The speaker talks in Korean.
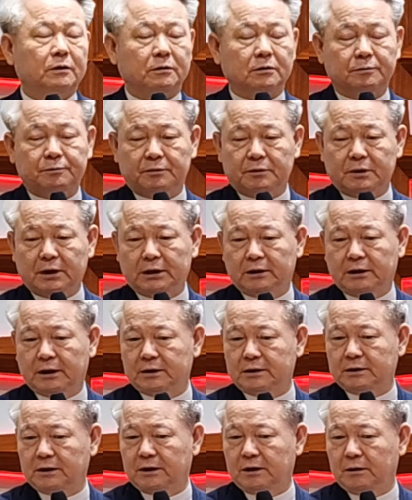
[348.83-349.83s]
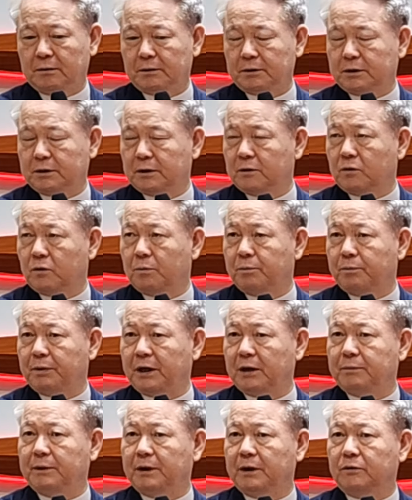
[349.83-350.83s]
노부갓네살 그리고
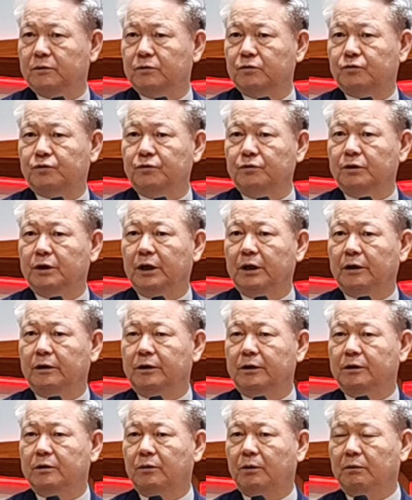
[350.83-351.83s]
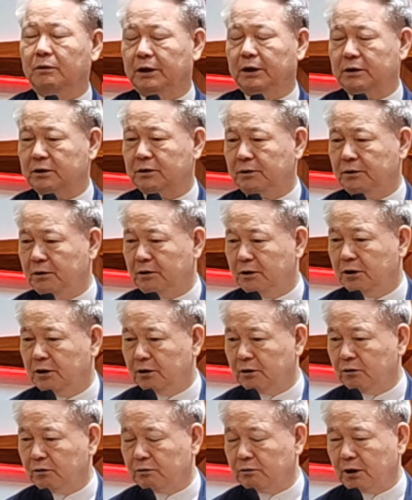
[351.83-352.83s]
바벨론 군대를 통해서
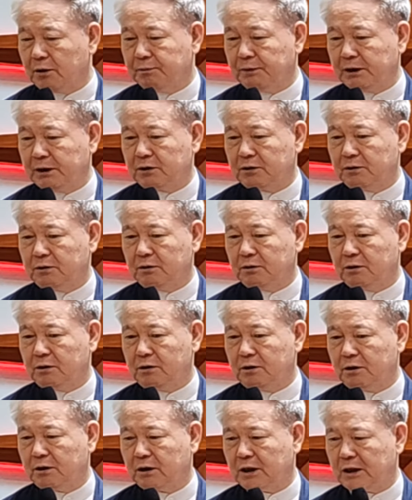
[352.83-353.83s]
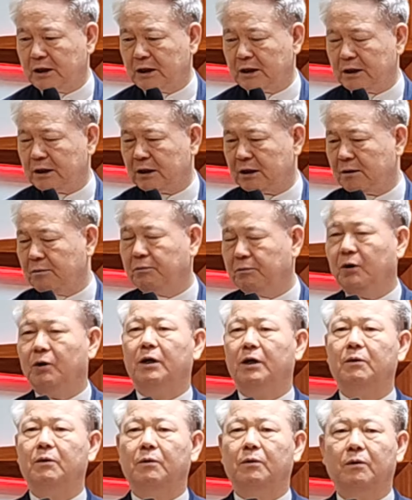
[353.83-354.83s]
유다 백성들을 다
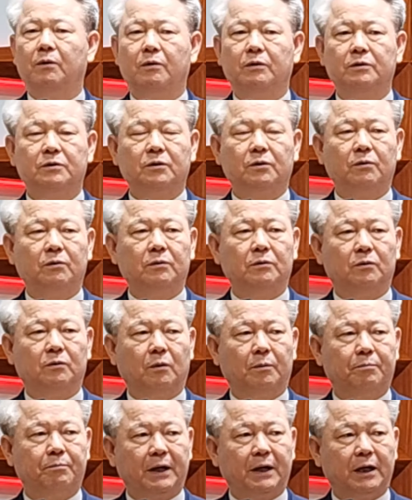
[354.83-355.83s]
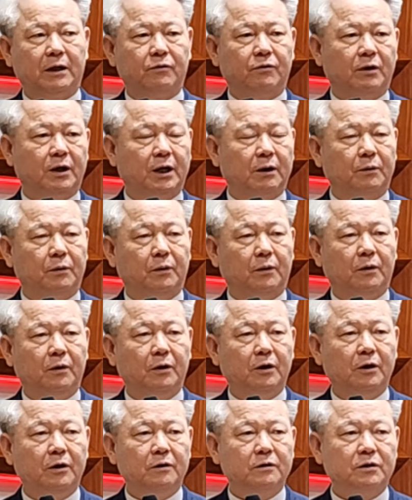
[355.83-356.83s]
멸하고 성도 파괴하고
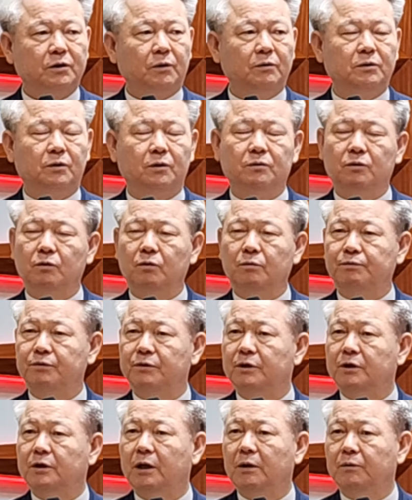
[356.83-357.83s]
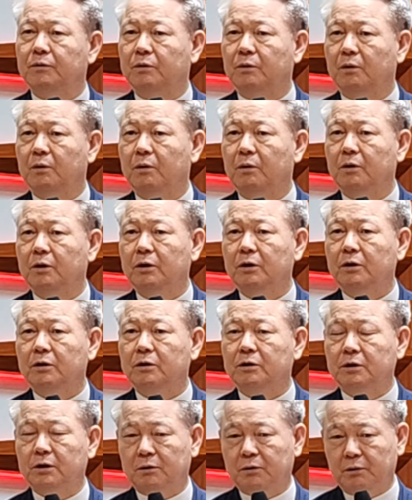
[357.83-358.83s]
성전도 불태우고
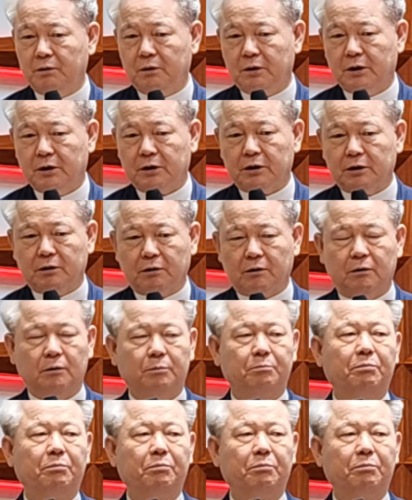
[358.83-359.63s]
그리고 이들을